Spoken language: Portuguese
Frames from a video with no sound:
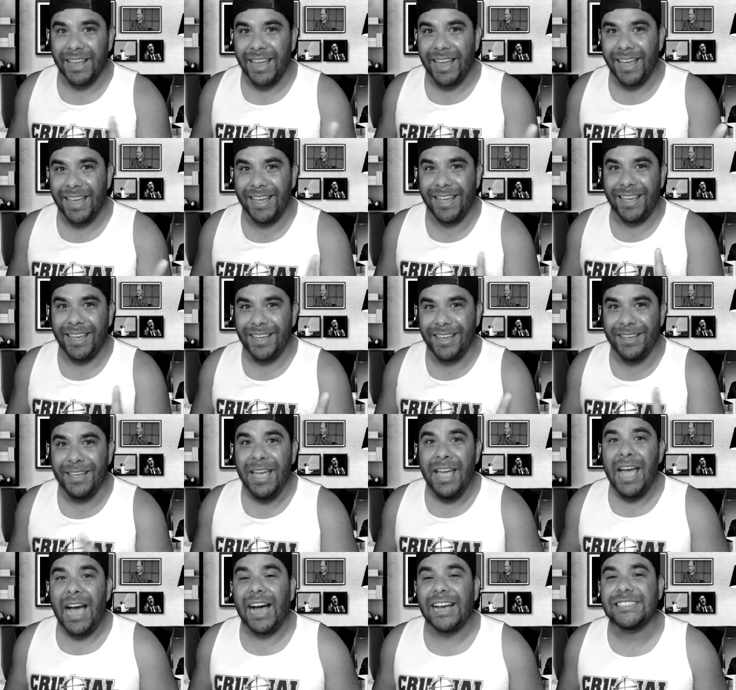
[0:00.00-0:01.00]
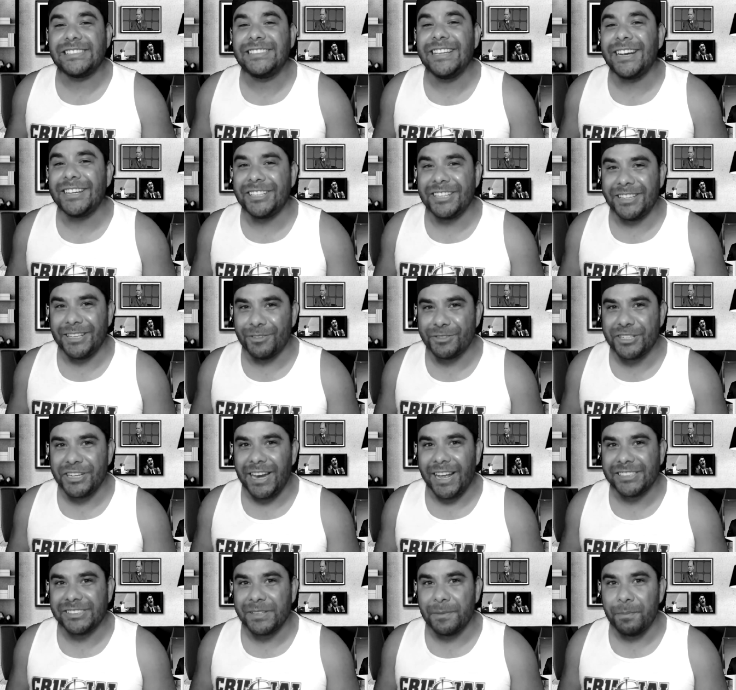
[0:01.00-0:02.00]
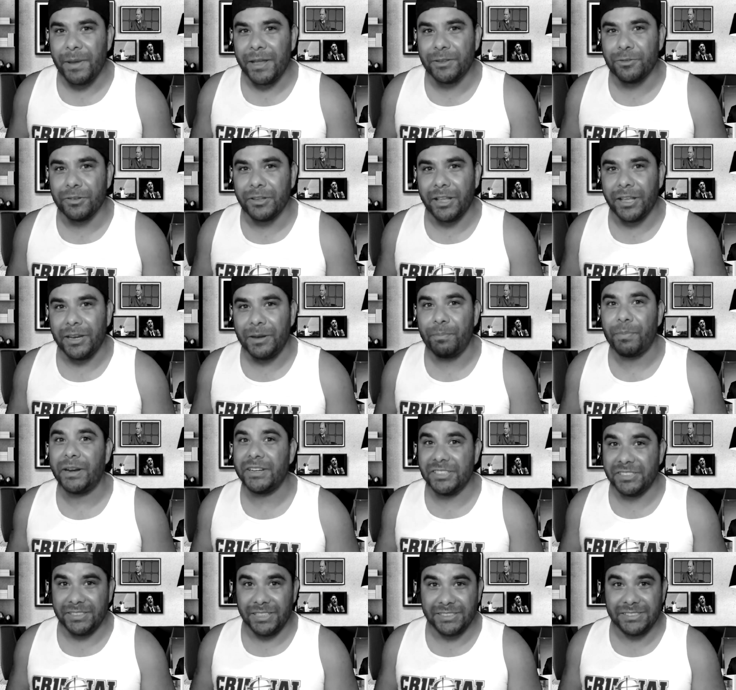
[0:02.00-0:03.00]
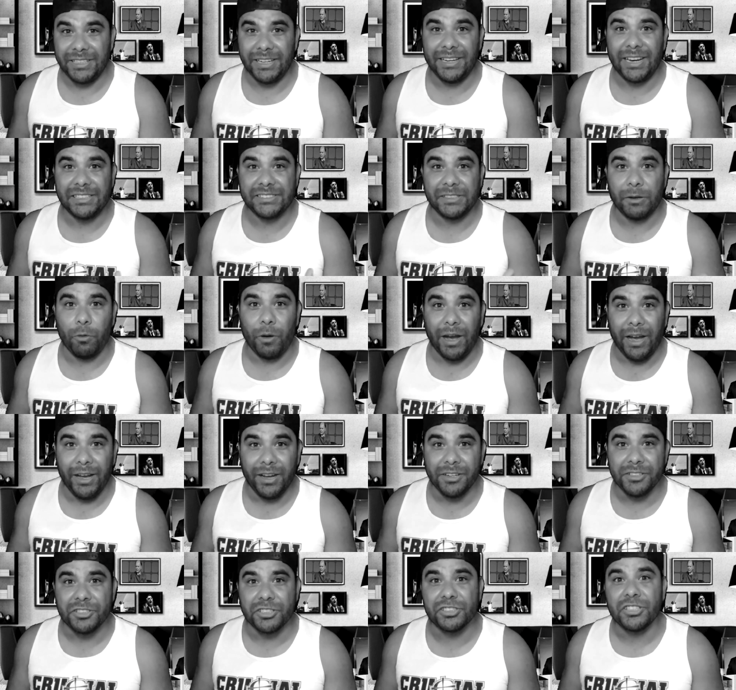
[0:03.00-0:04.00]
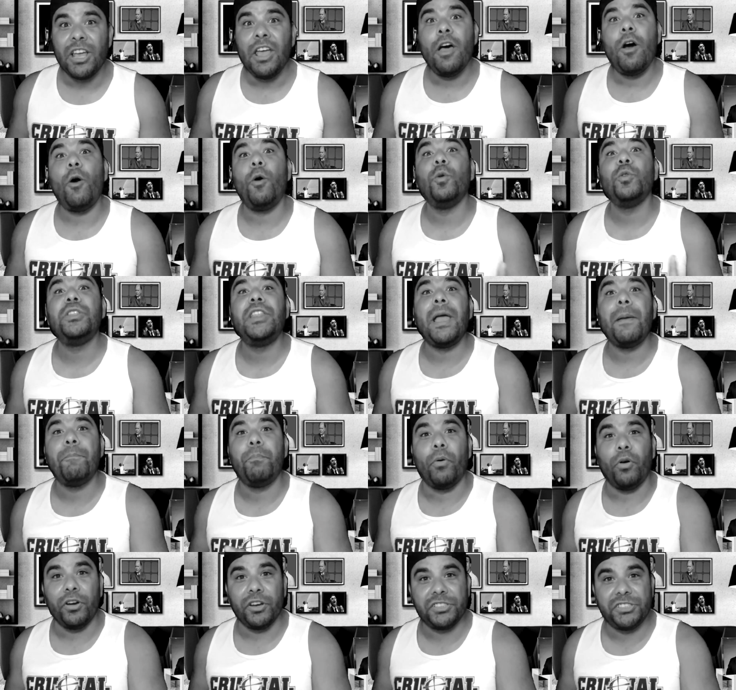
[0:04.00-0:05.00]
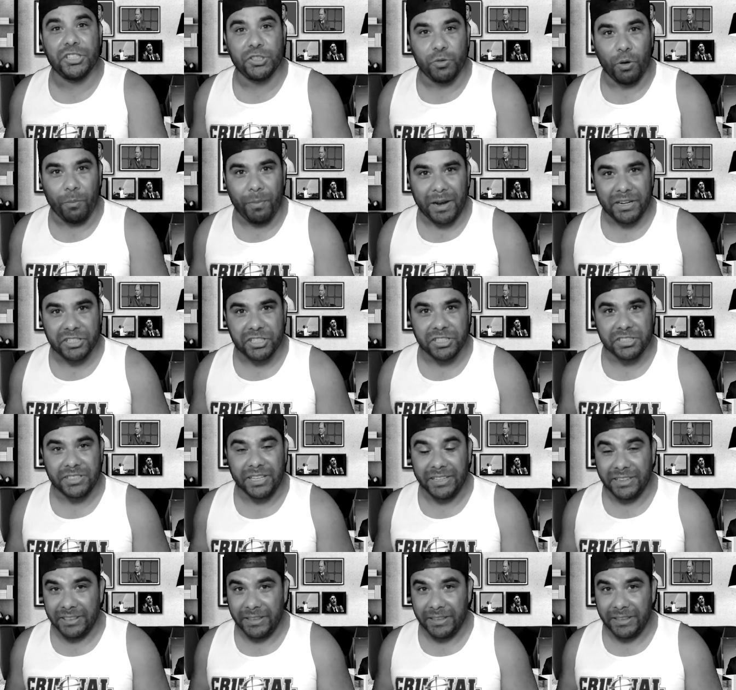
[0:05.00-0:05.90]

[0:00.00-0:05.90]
tem a certidão de nascimento dele para dizer se ele nasceu antes ou depois de João Batista.